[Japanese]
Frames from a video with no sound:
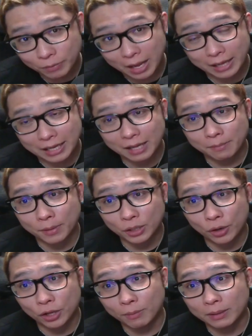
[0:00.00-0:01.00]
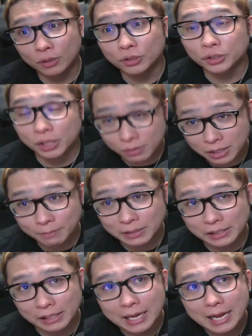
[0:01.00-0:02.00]
えー、ただいまトレードバトル中でございま
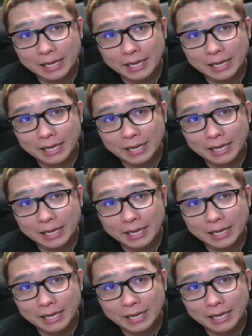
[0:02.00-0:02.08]
す。